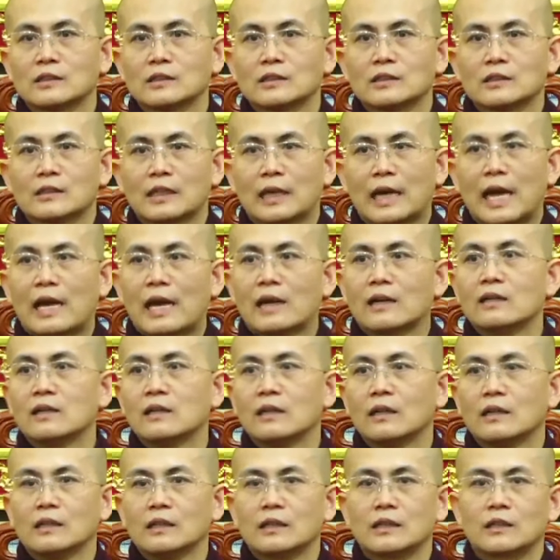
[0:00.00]
ngang
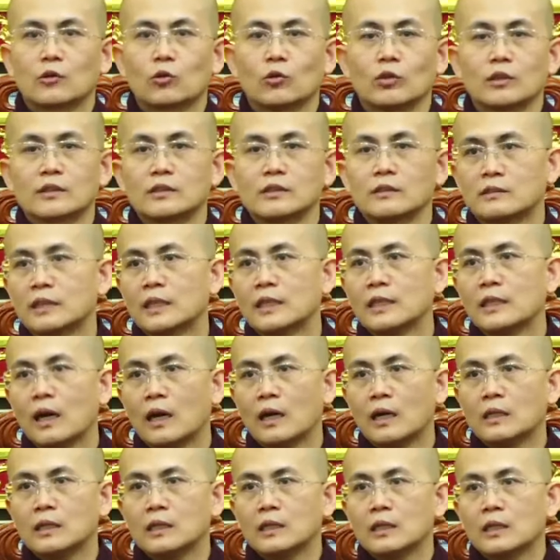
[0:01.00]
người của tử thi
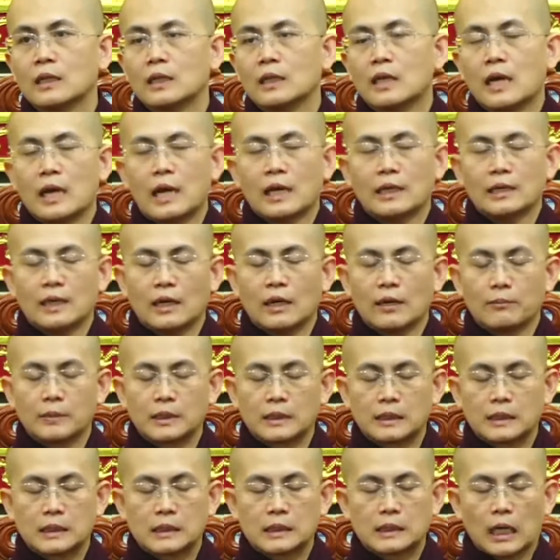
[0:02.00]
ấy hay là
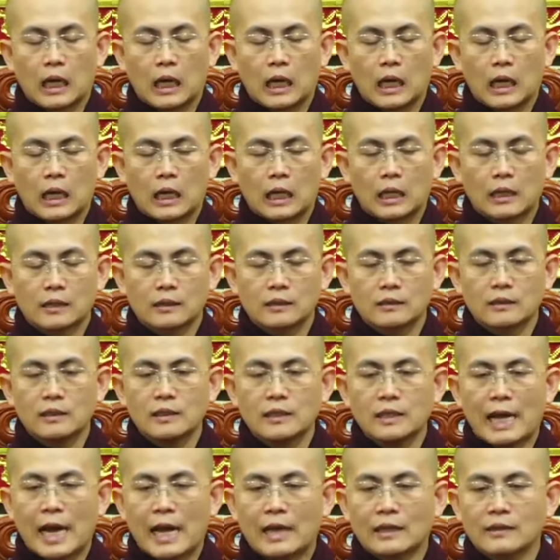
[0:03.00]
mình ờ,
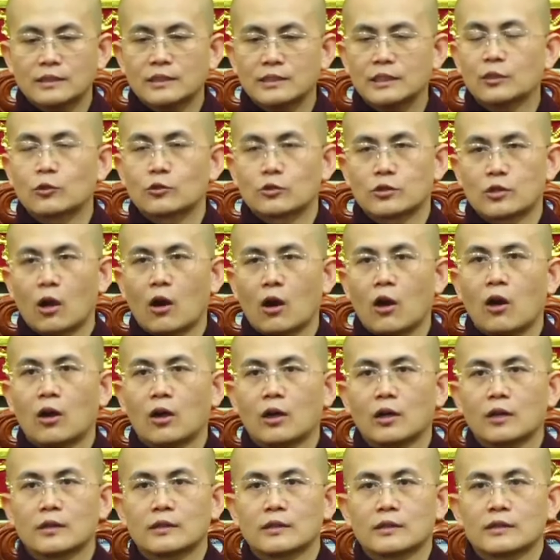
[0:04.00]
đứng ngang chiều gió
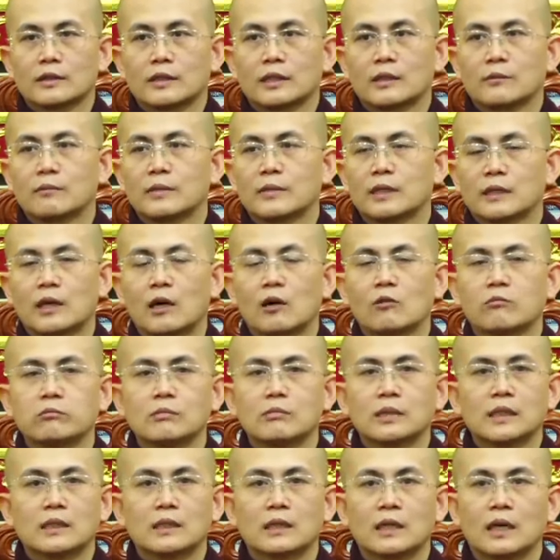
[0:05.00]
để mình không
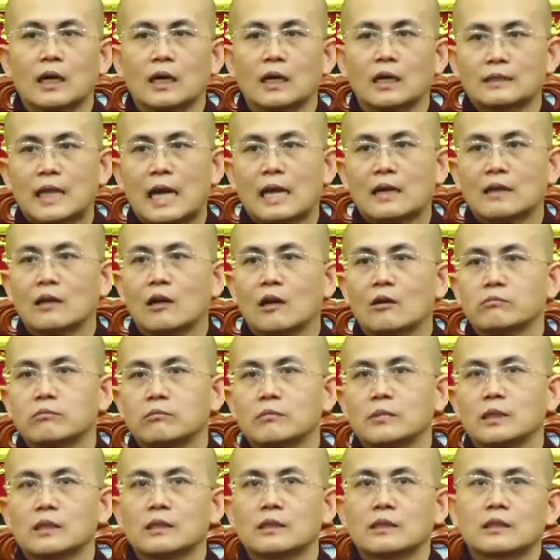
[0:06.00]
bị tác động
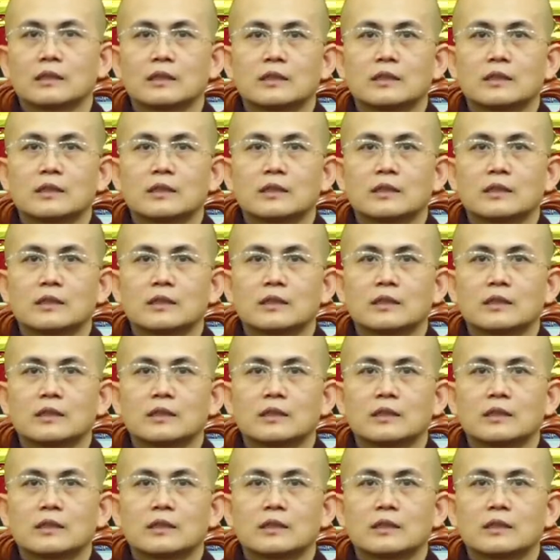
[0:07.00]
bởi cái